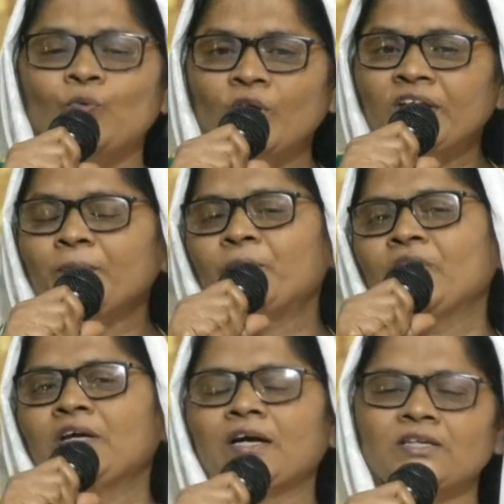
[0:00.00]

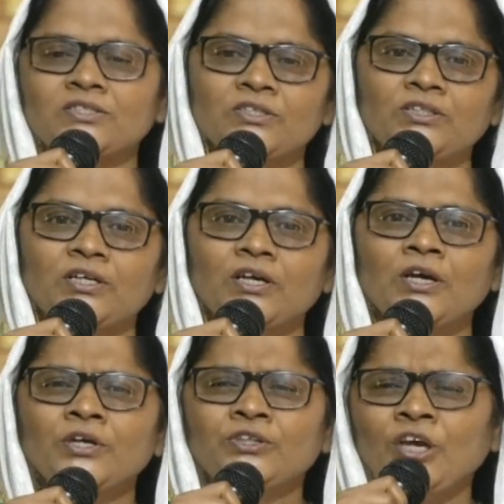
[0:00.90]
వంగిపోయిన యొక్క స్థితి
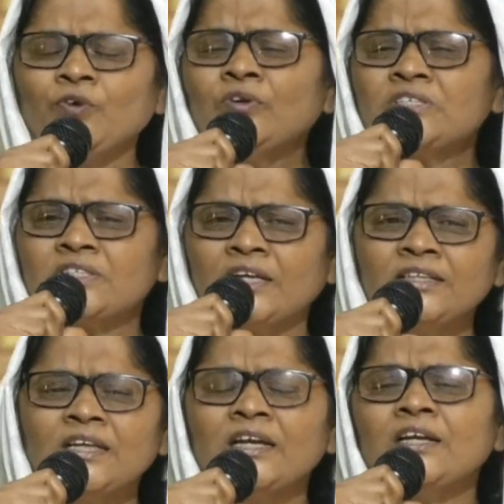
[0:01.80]
దేవుని
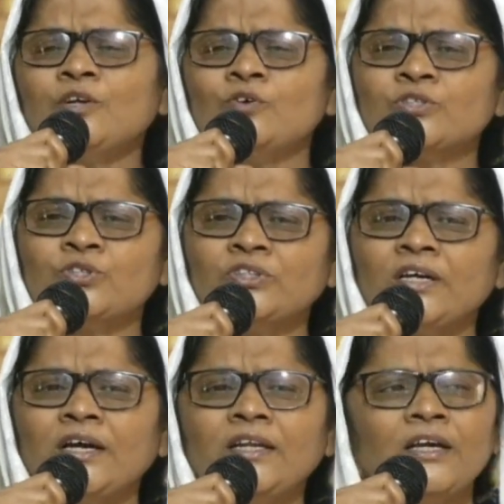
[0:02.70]
సన్నిధానానికి
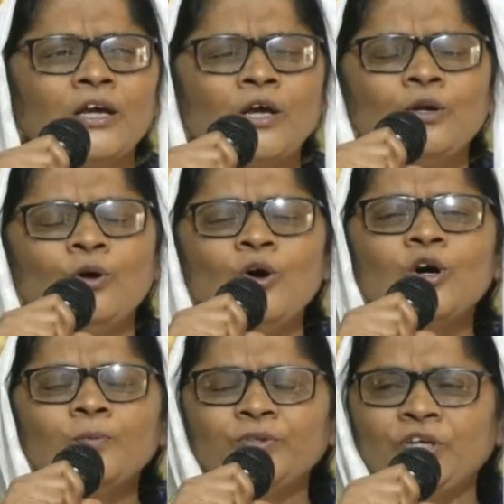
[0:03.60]
వస్తుందే కానీ
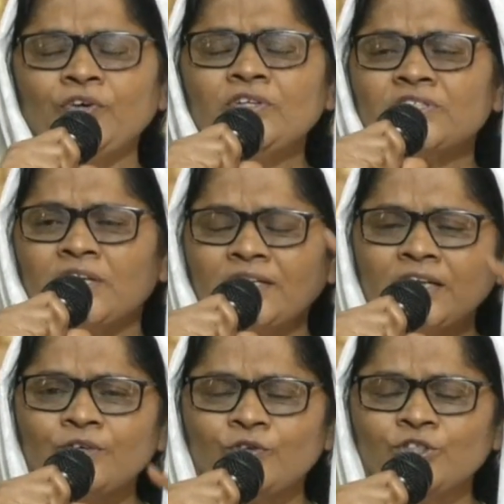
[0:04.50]
లోకము దేవుని
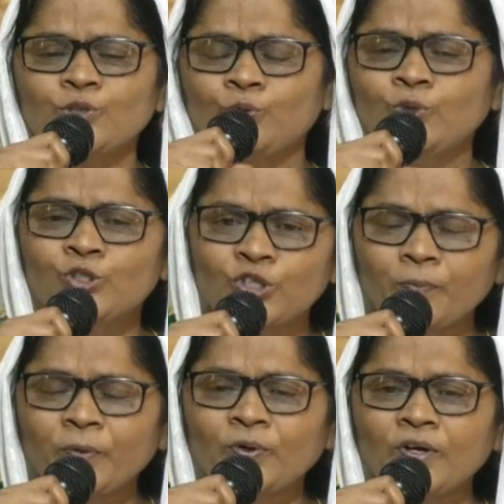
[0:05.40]
సన్నిధానానికి వచ్చి
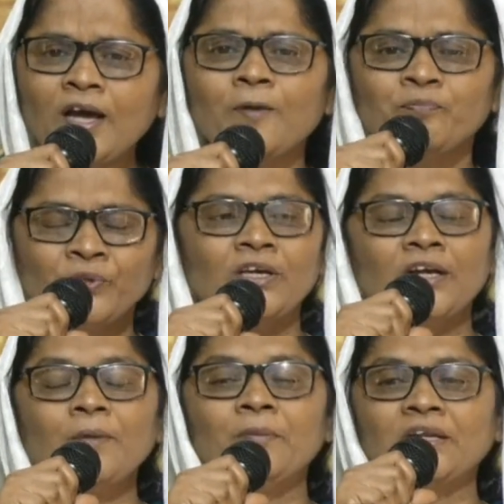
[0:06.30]
కూర్చున్నప్పుడు కూడా
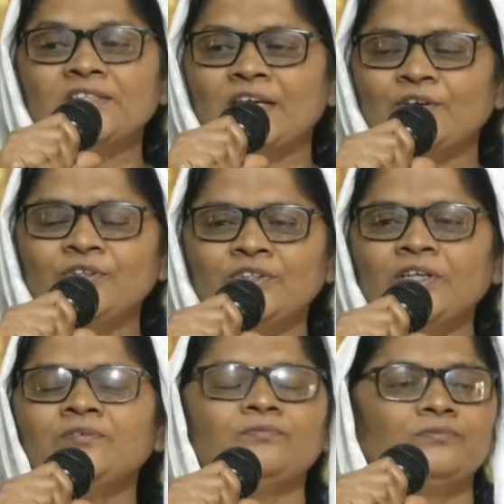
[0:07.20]
ఇంకా మనసు
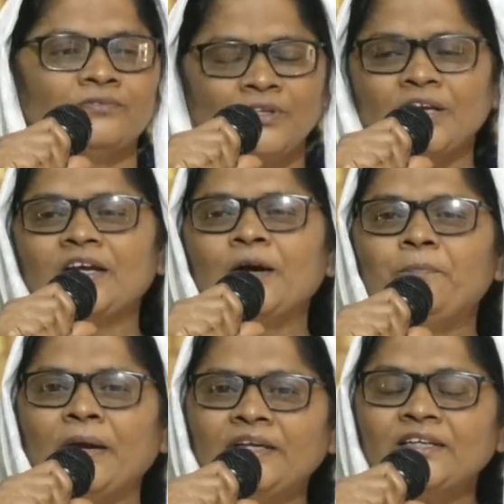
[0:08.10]
ఎక్కడుంది ఇంకా
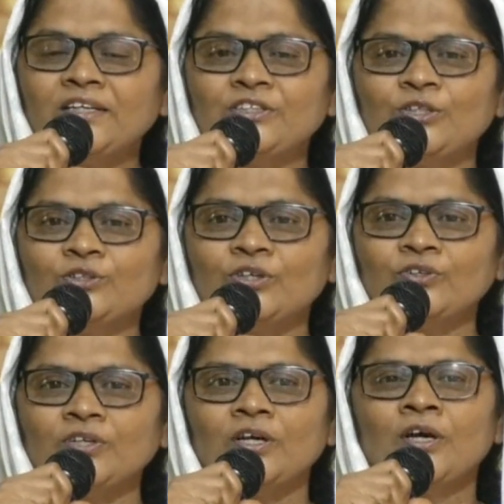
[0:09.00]
బయటనే తిరుగుతూ
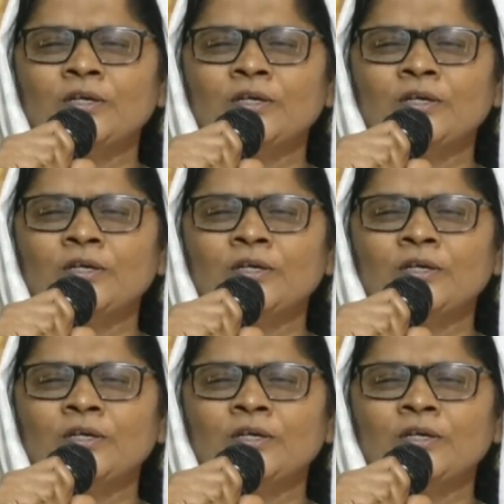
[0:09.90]
ఉంది